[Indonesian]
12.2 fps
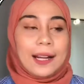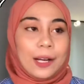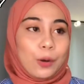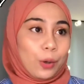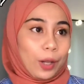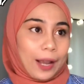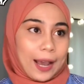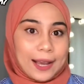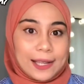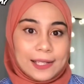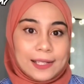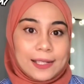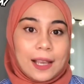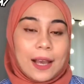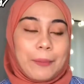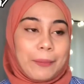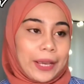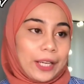kulkas,
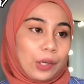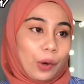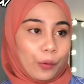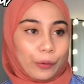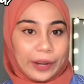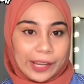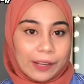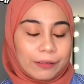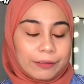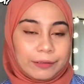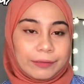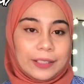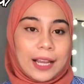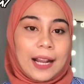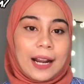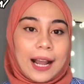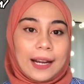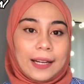microwave, dan
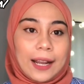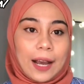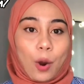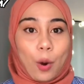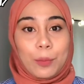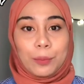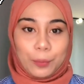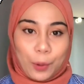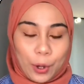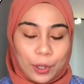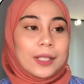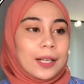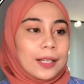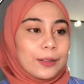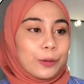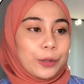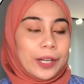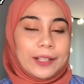ada kompor.
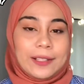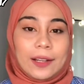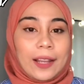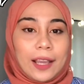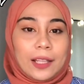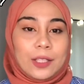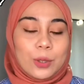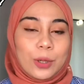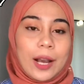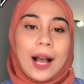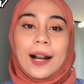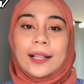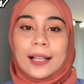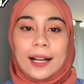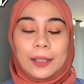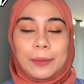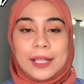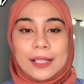Udah disediain juga
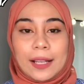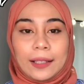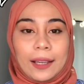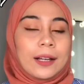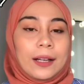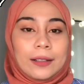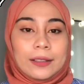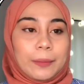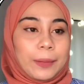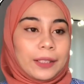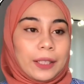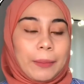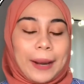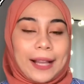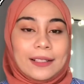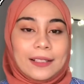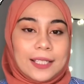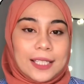alat-alat masaknya seperti
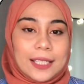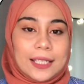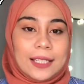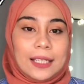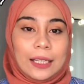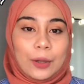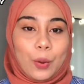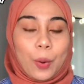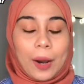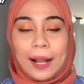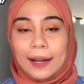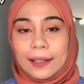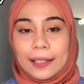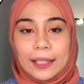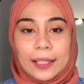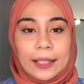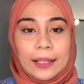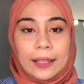panci,
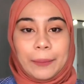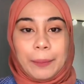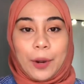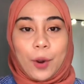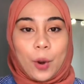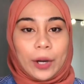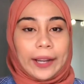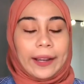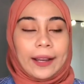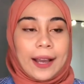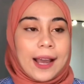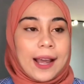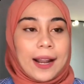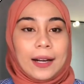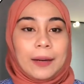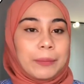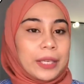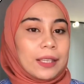kuali, penggorengan,
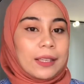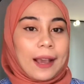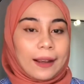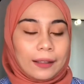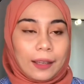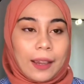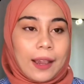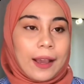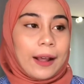minyaknya.